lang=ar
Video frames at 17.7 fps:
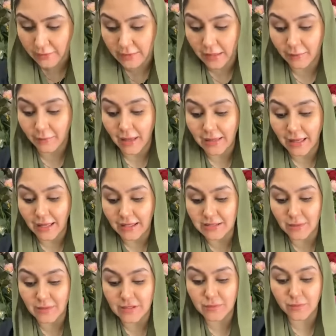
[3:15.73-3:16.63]
طيب انا
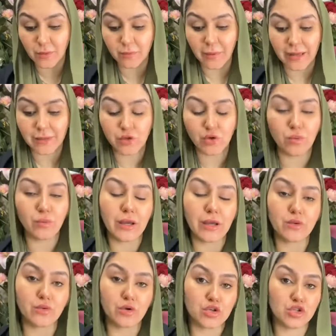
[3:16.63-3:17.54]
عايزه بس من بعد يوم
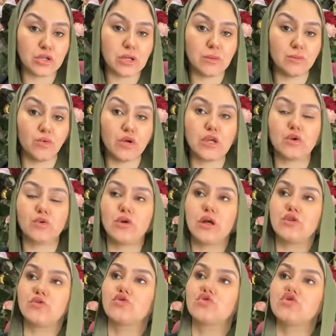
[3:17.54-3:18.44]
21 ممكن
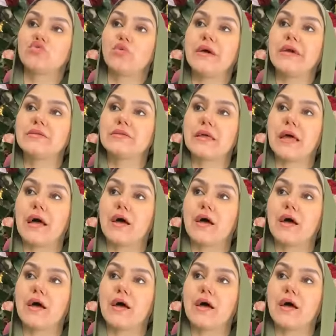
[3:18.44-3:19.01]
يكون عندكم شويه